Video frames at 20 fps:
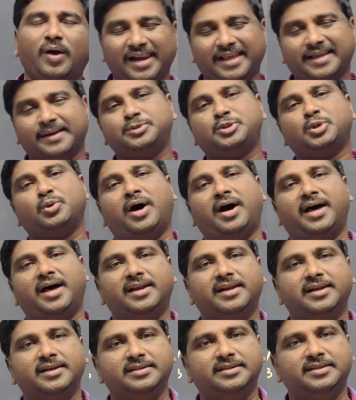వెల్కమ్ టు
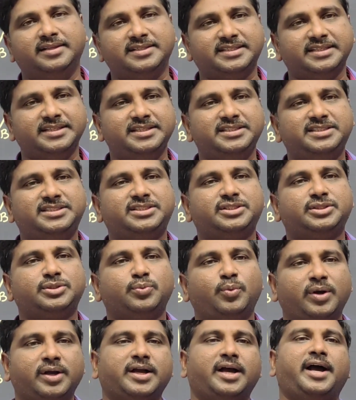ఆల్ దిస్ ఈజ్
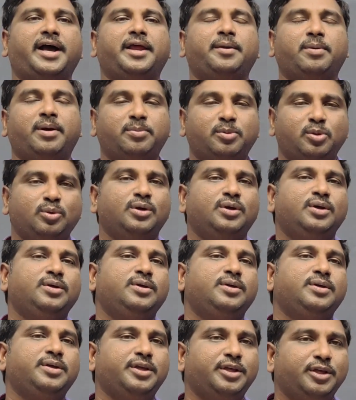వంక హరిబాబు
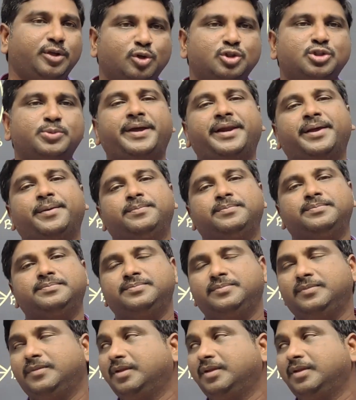ఈరోజు మనం